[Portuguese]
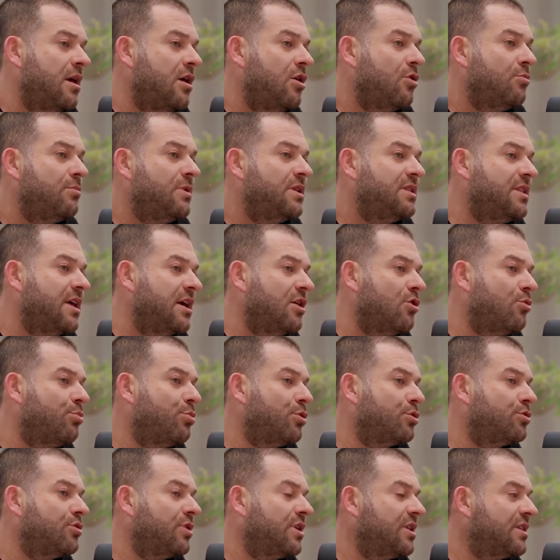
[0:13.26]
eu me dei a
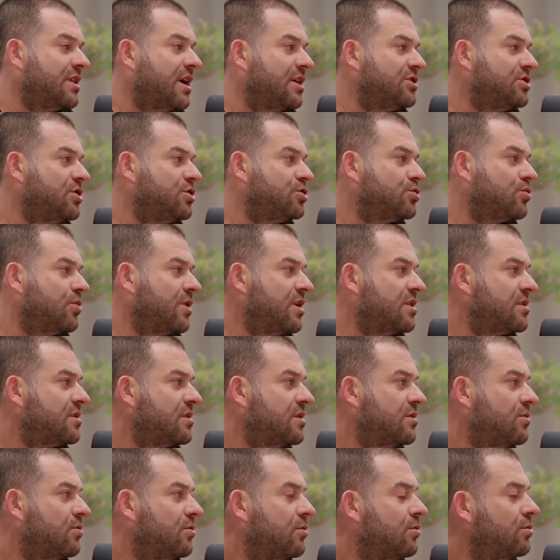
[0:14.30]
oportunidade de
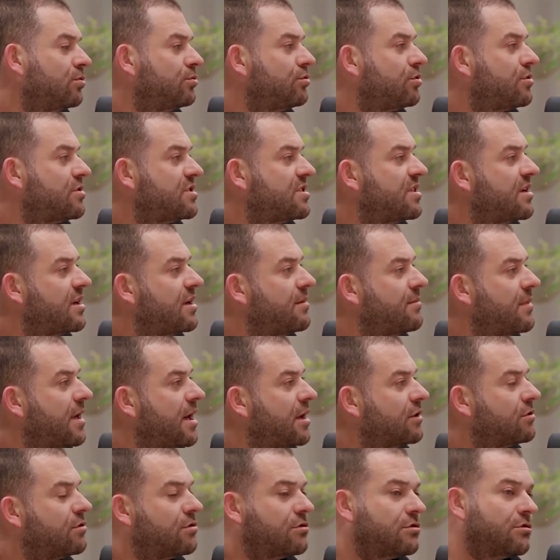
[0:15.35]
conhecer outros
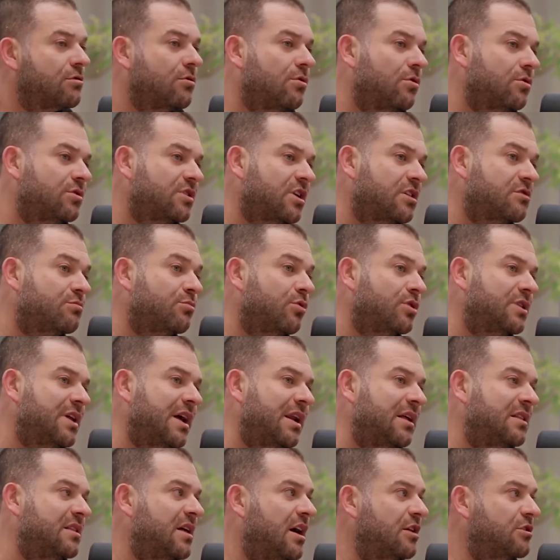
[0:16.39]
segmentos, outras
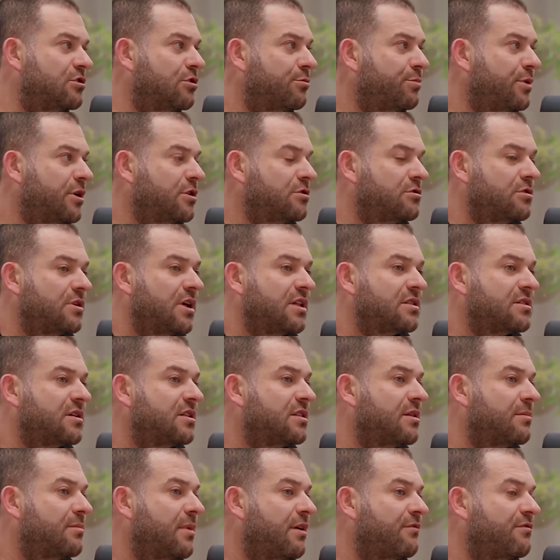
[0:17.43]
modalidades operacionais
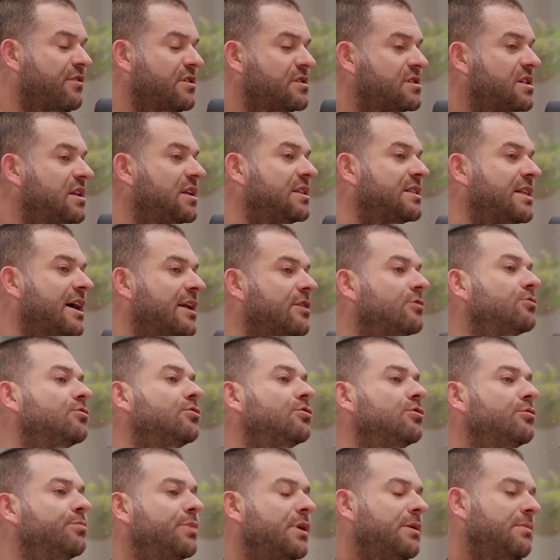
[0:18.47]
que também facilitaram
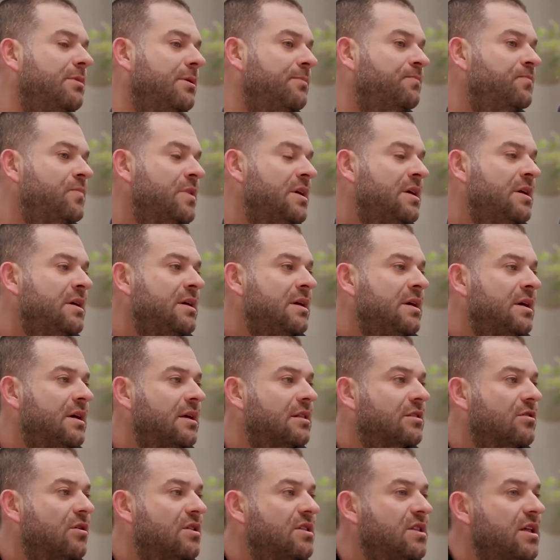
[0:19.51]
tudo para mim.
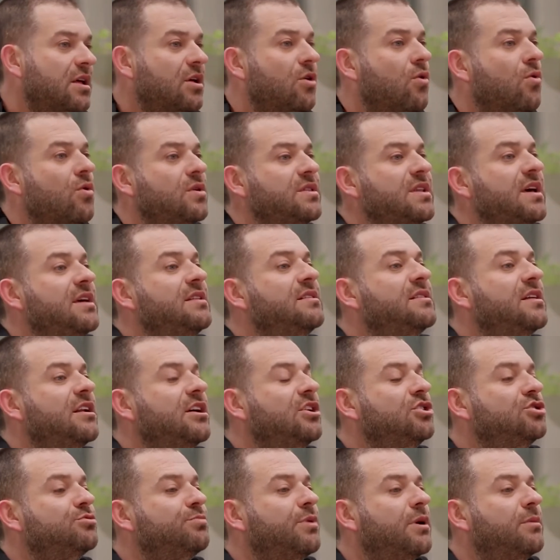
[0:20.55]
Então, assim, o day
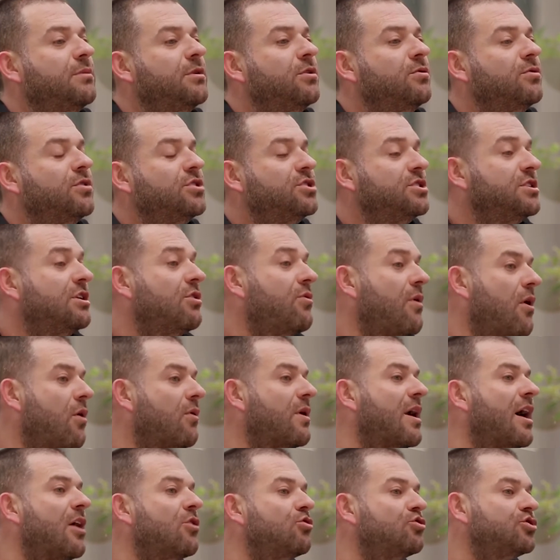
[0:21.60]
trade para mim hoje não é
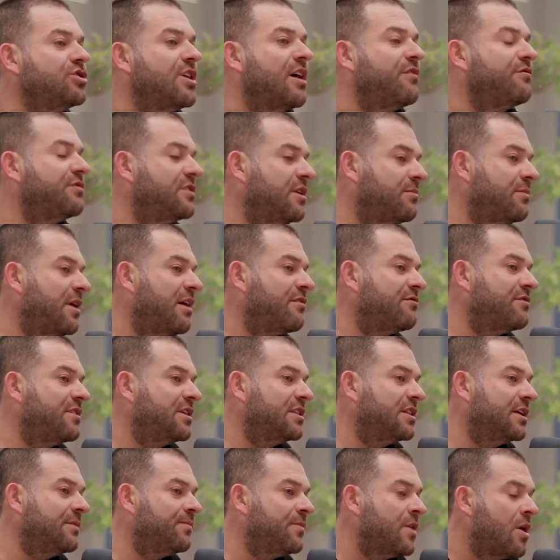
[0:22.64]
o carro-chefe da minha
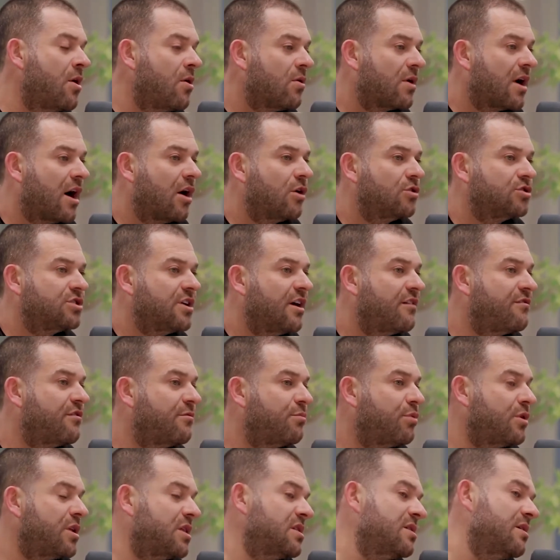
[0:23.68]
vida. O carro-chefe,
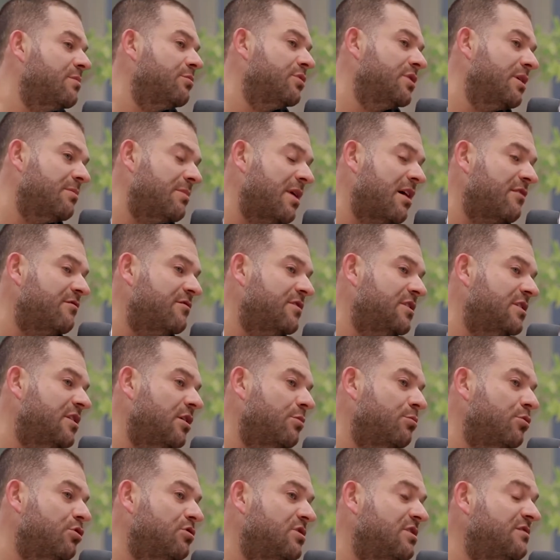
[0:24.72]
por exemplo, da minha
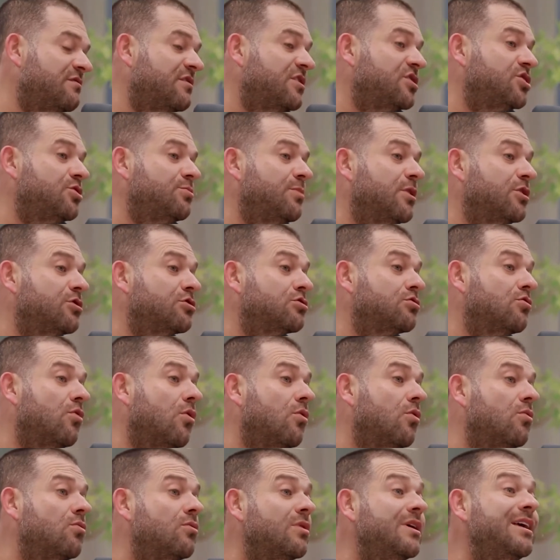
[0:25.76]
vida é meus investimentos
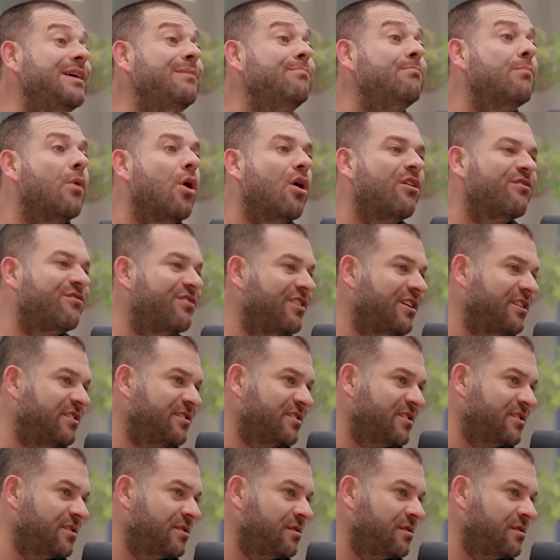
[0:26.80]
com imóveis.